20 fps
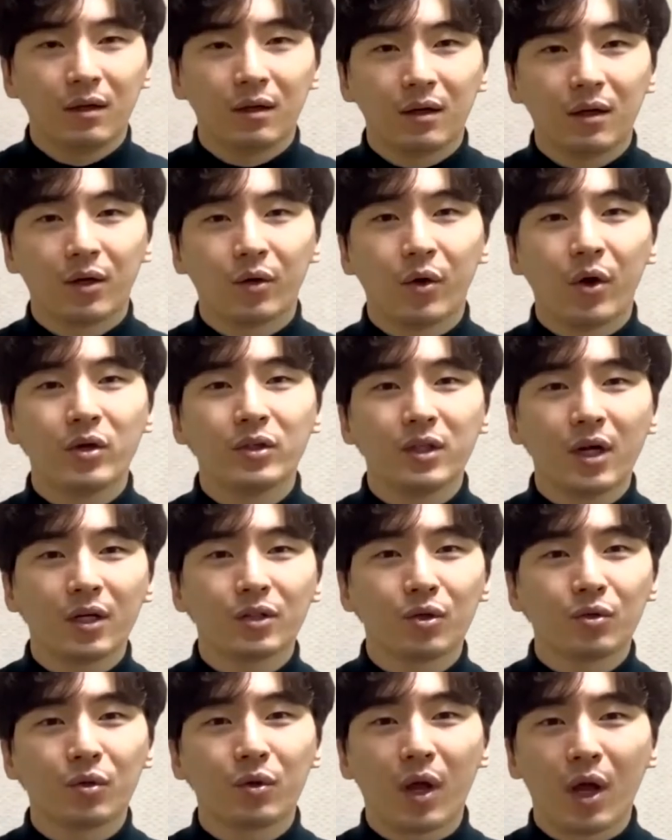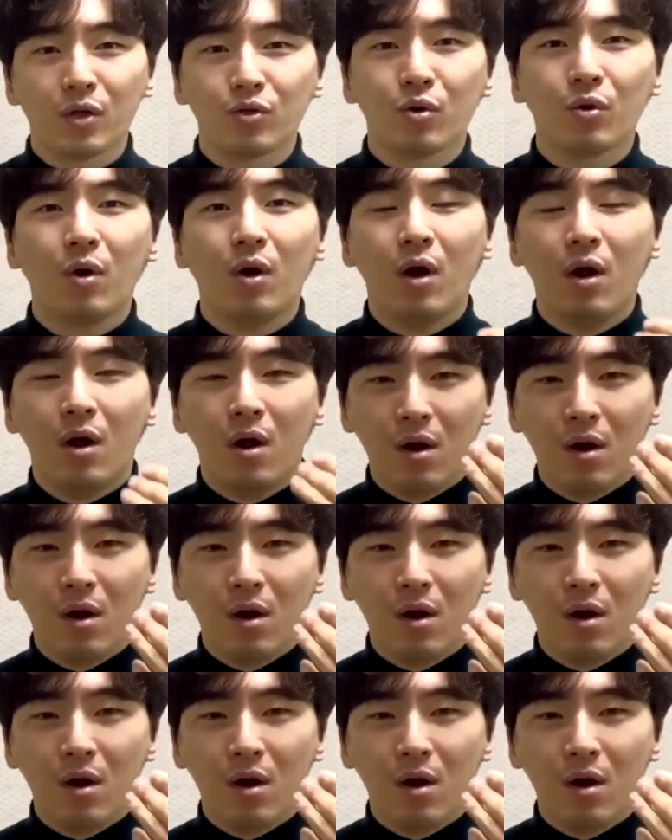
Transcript: 그리고 현장에서도 계속